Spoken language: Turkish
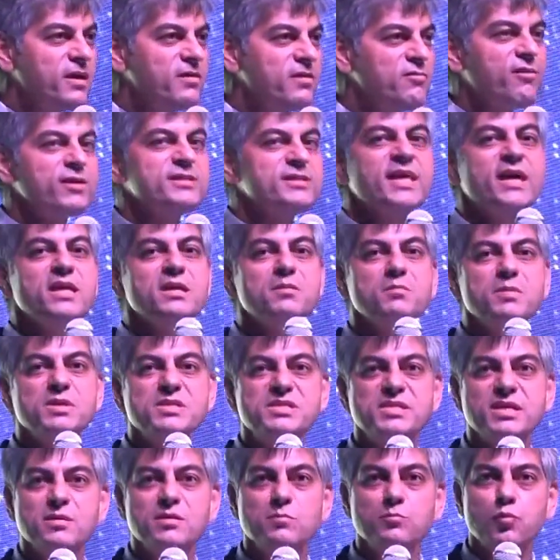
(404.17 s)

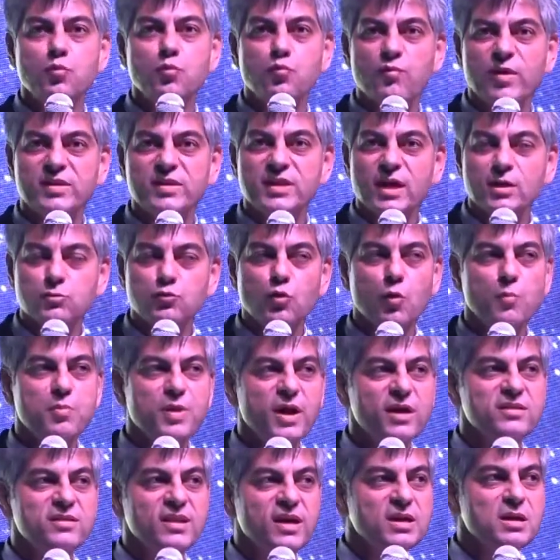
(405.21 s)
Vatanımızın, bu vatan
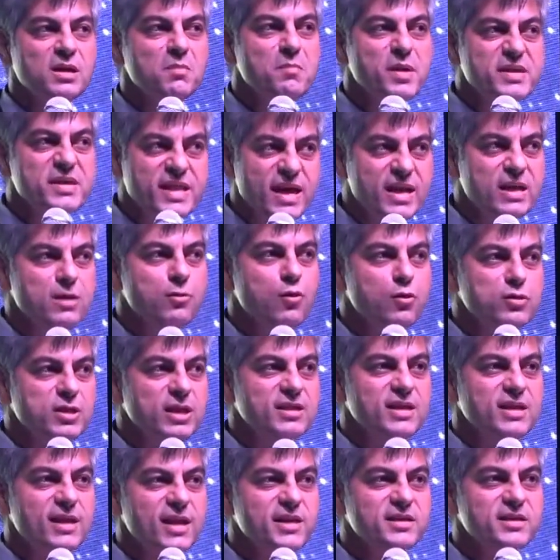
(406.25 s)
topraklarının bedelini
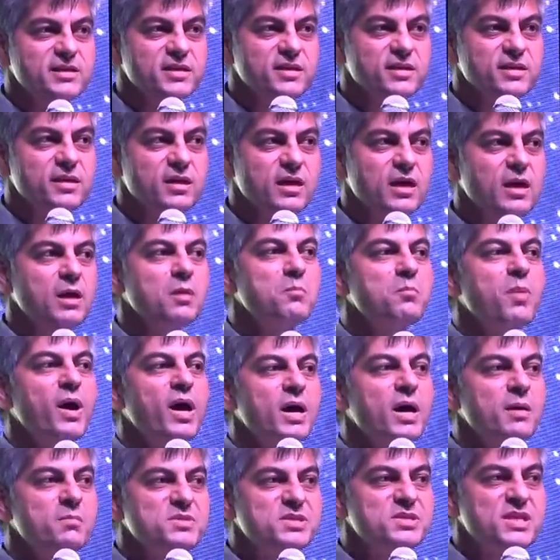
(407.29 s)
ödediler.
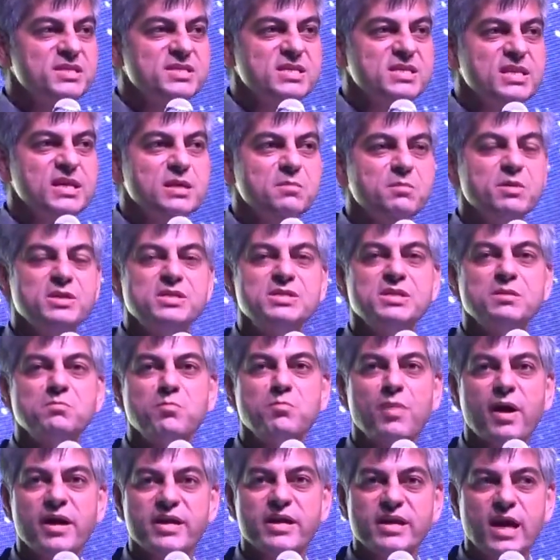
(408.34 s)
Bağımsızlığımızın,
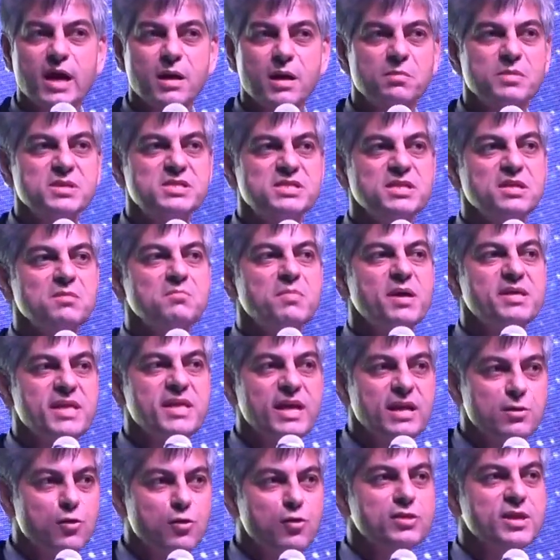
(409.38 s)
bayrağımızın
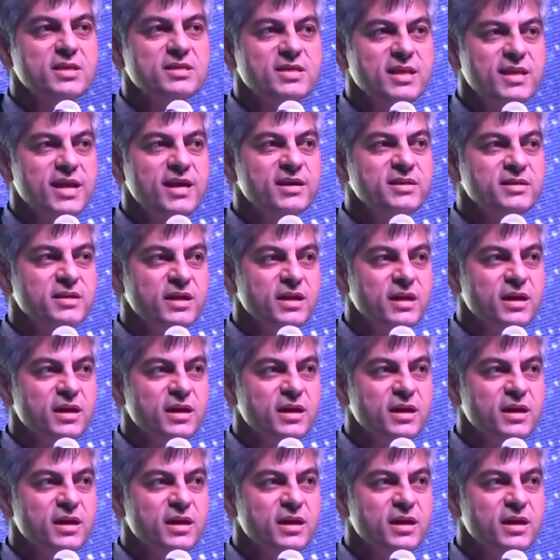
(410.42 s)
bedelini ödediler.